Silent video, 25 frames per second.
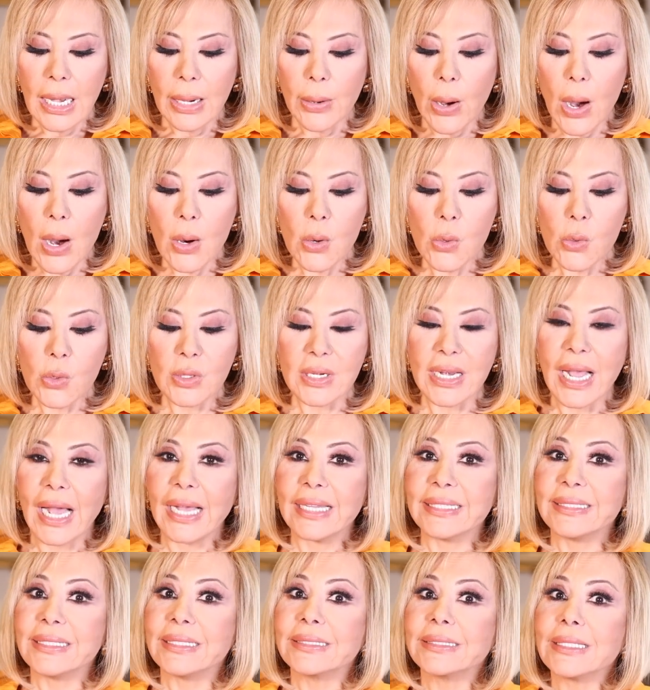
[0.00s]
أو
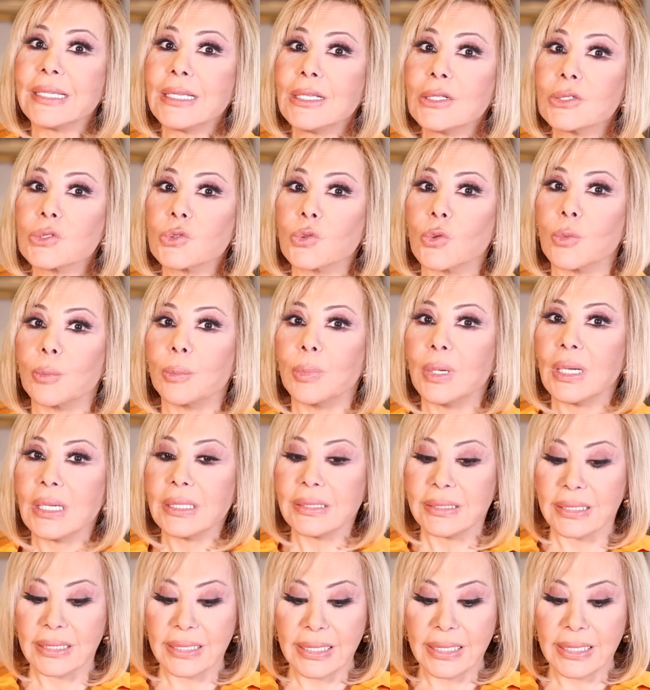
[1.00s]
لحتى تحسم بعض